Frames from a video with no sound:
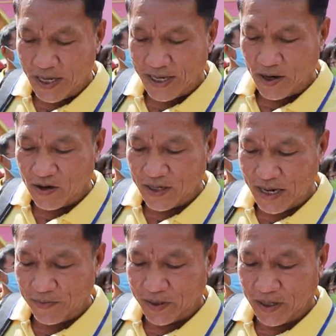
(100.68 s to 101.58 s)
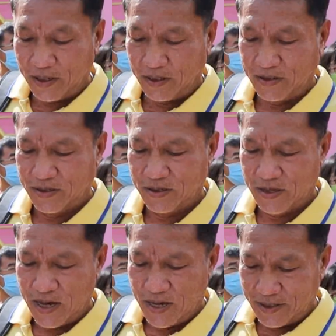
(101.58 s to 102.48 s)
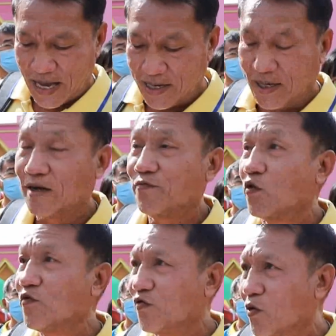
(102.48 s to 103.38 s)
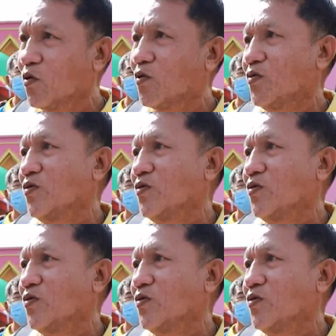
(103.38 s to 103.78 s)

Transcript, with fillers: ข้อเรียกร้องนะครับคือจ่ายเงินฟื้นฟู